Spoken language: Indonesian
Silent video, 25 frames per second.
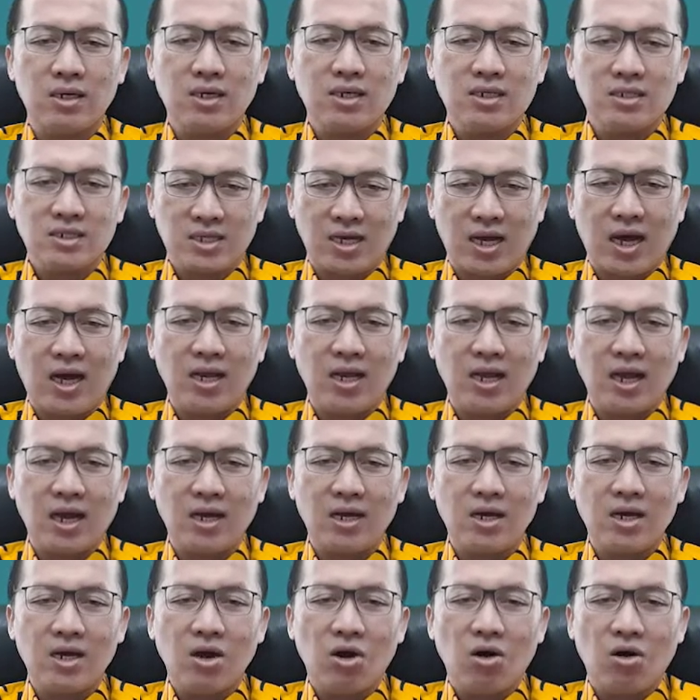Sekarang,
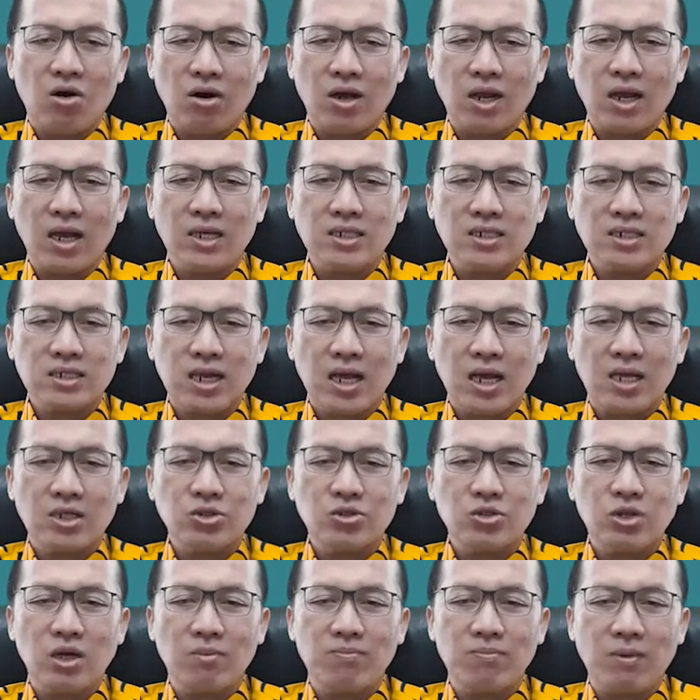orang Israel
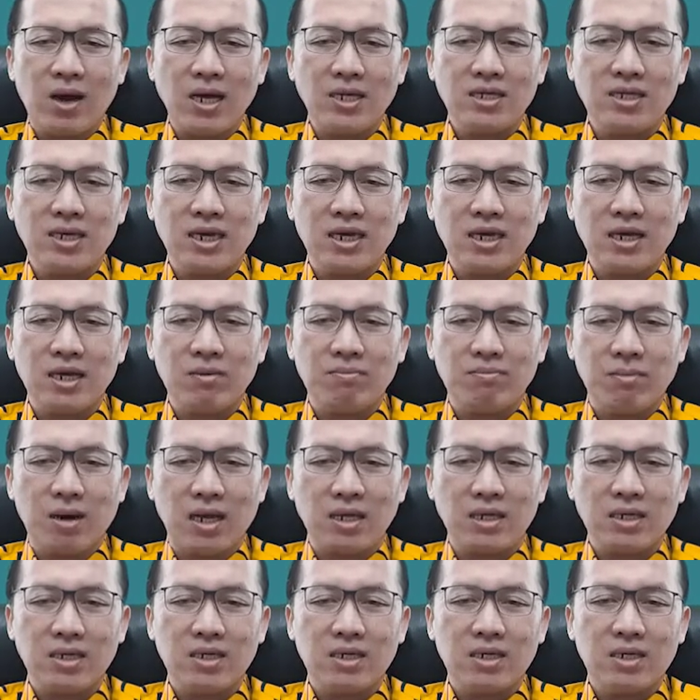sudah banyak yang
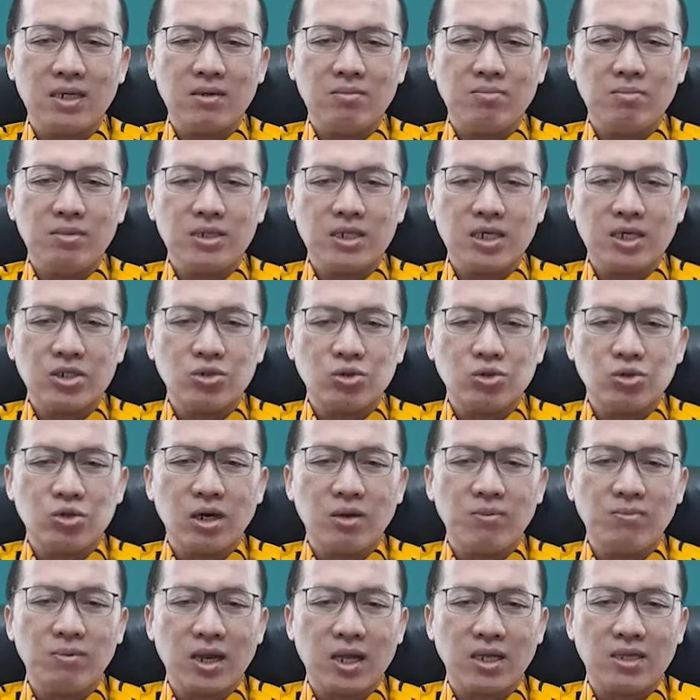kembali. Bisa
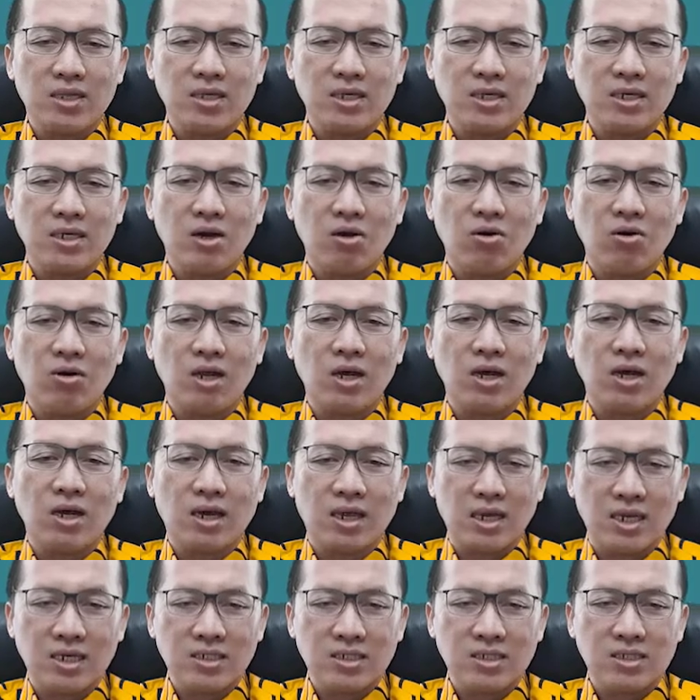juga berarti orang
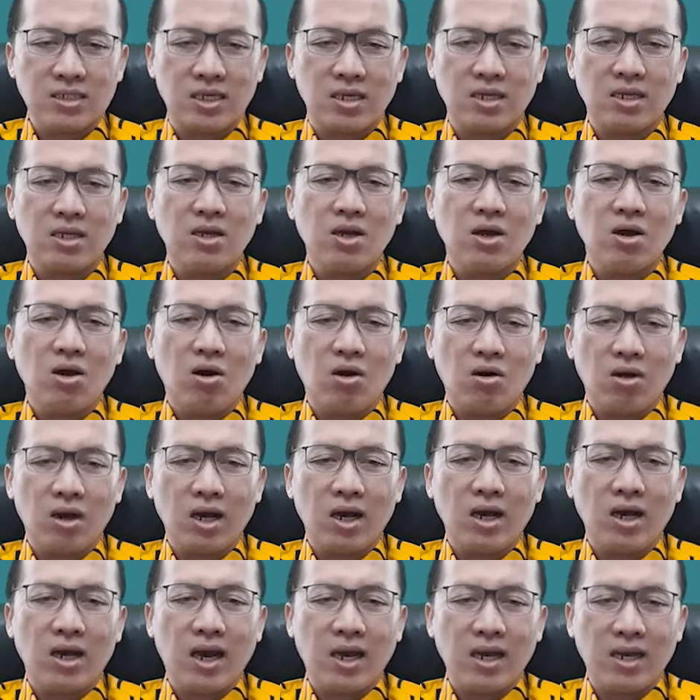Kristen,
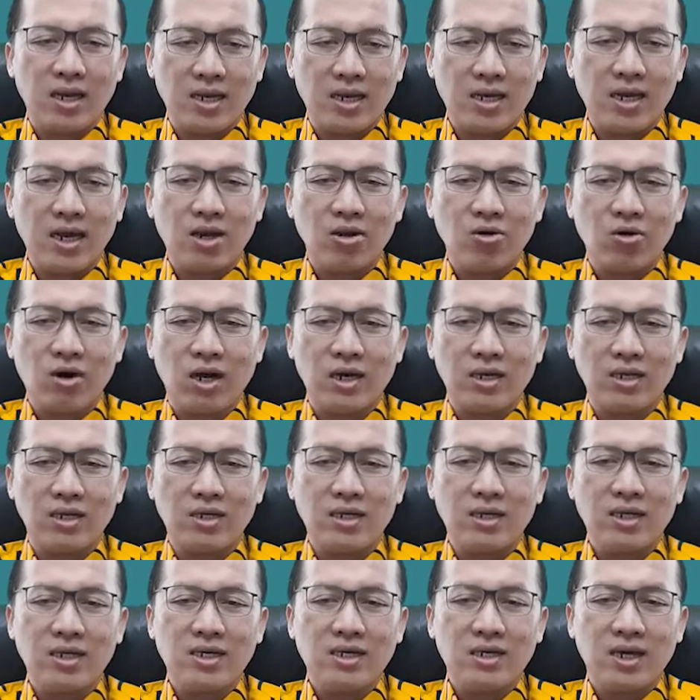orang Galilea
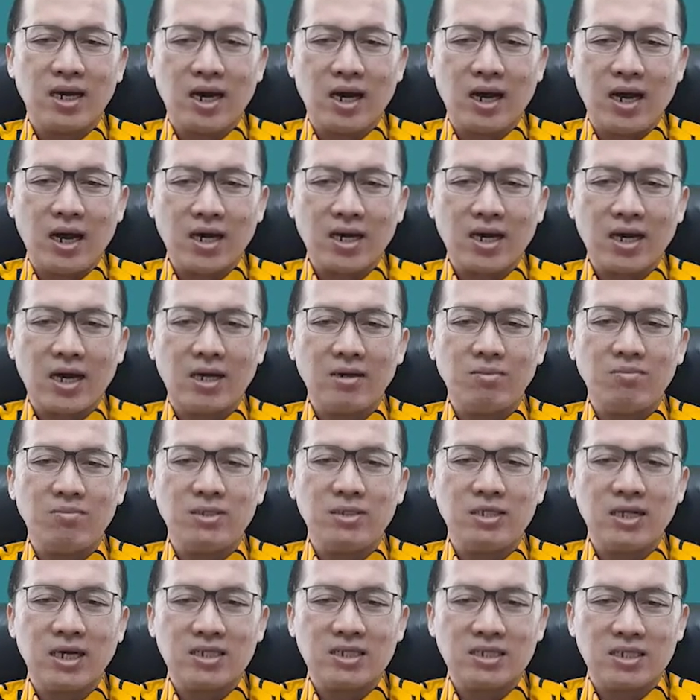rohani yang akan
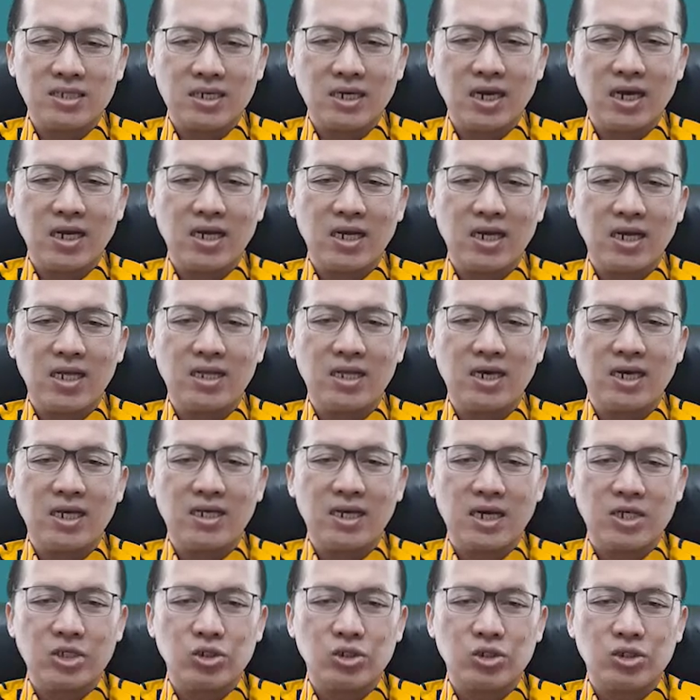menyaksikan kedatangan
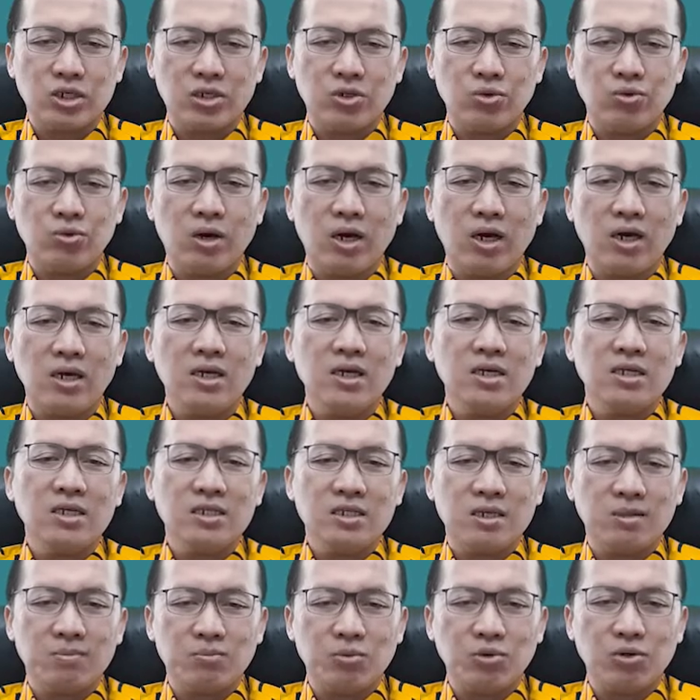Yesus kedua
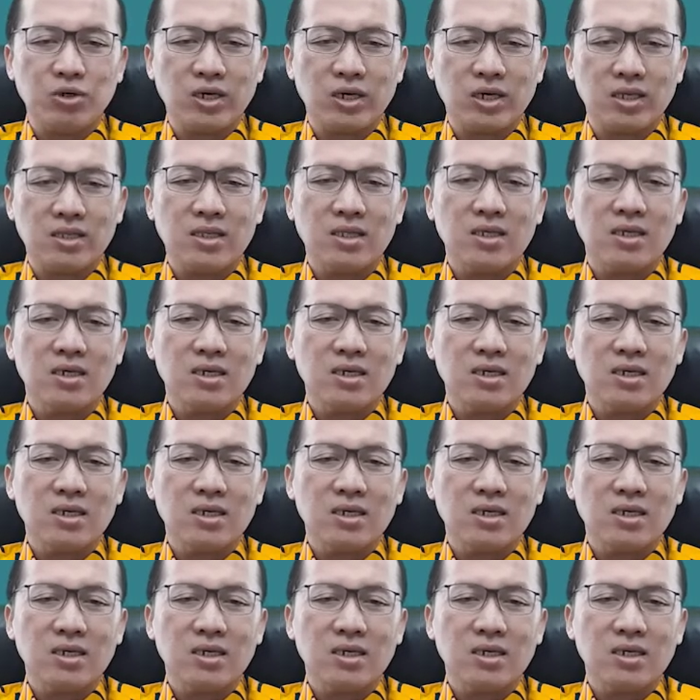di Bukit